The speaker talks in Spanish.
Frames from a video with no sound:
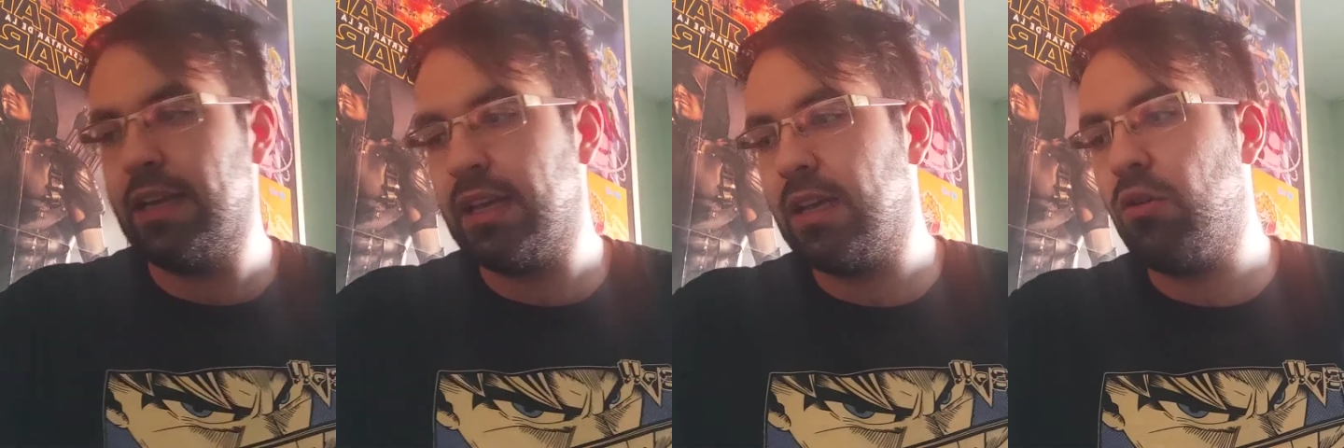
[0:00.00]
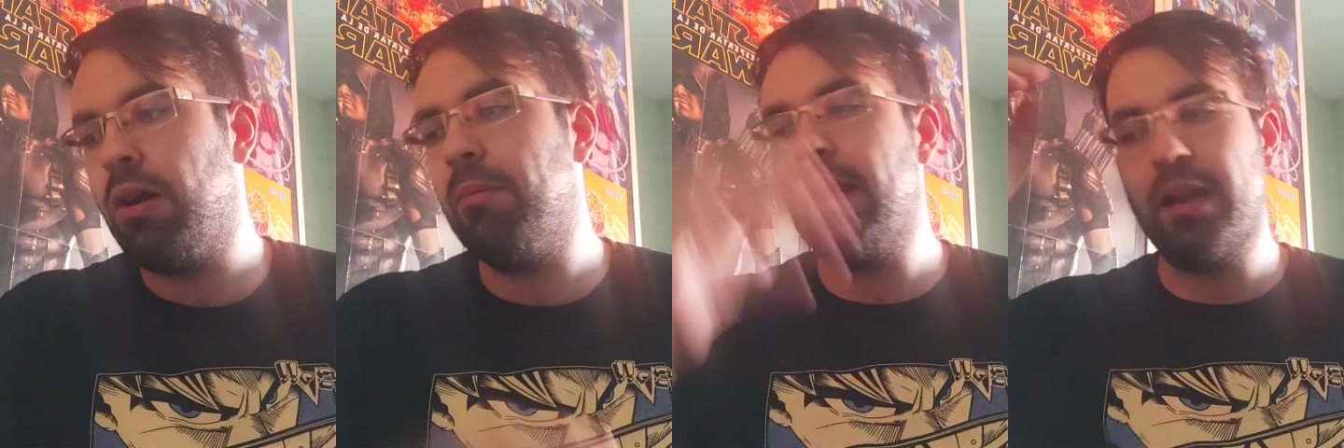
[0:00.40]
Que luego
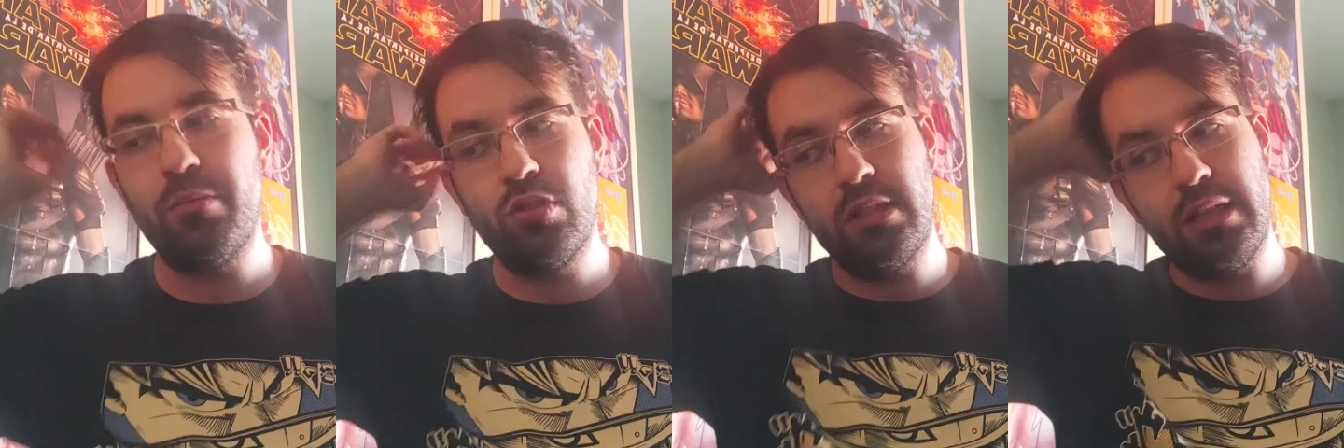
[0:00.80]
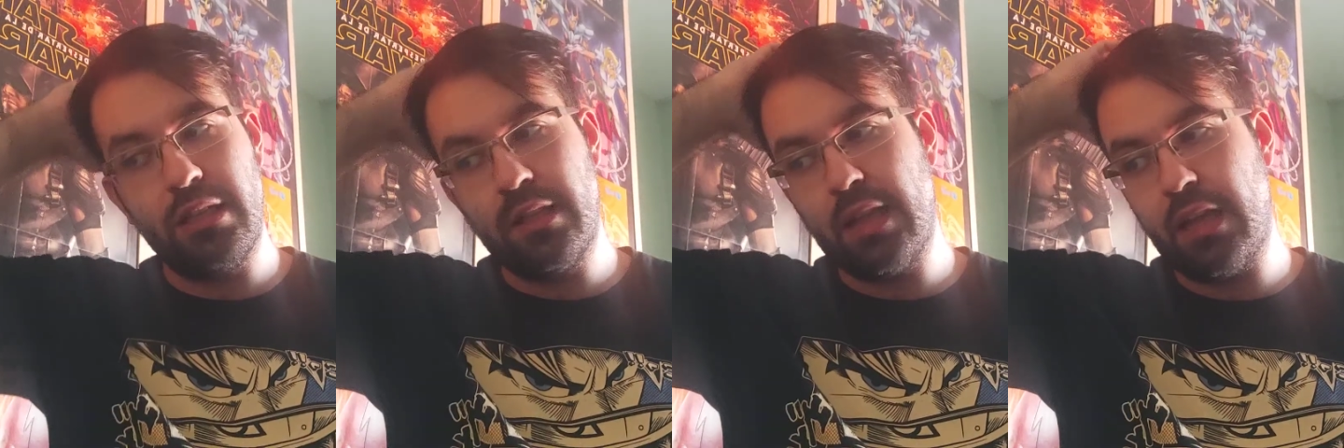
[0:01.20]
hablaremos de
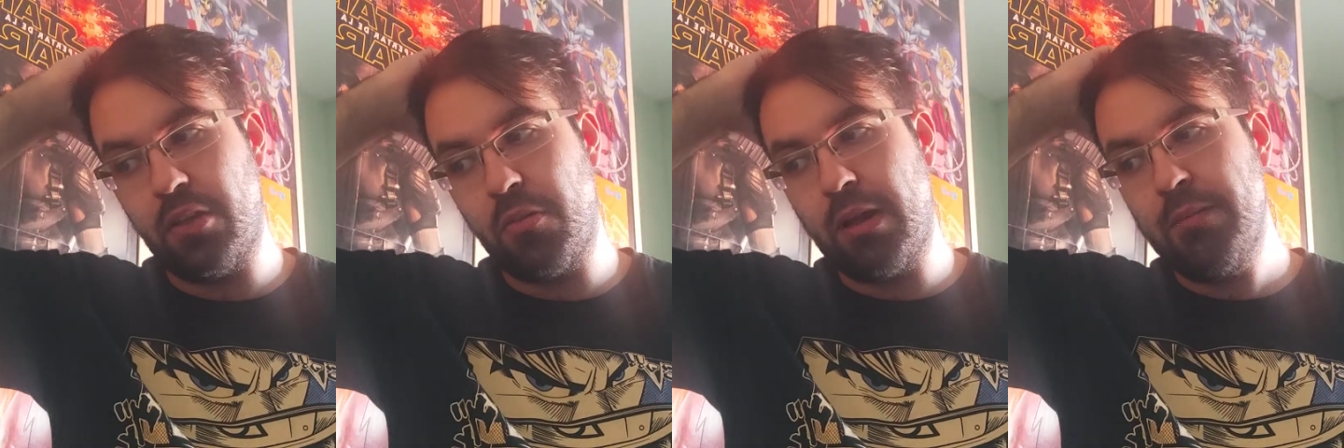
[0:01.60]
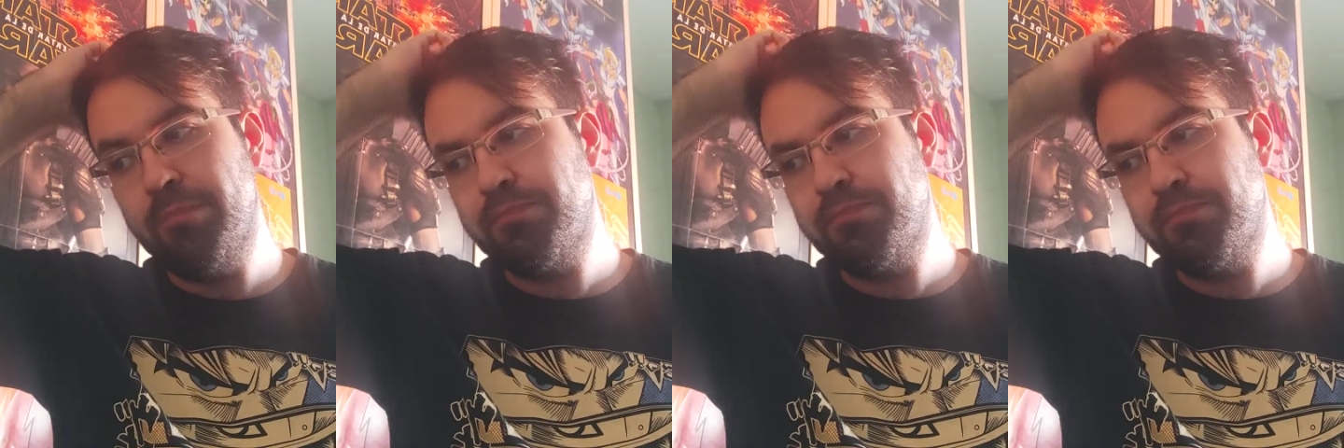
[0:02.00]
ello, ¿vale?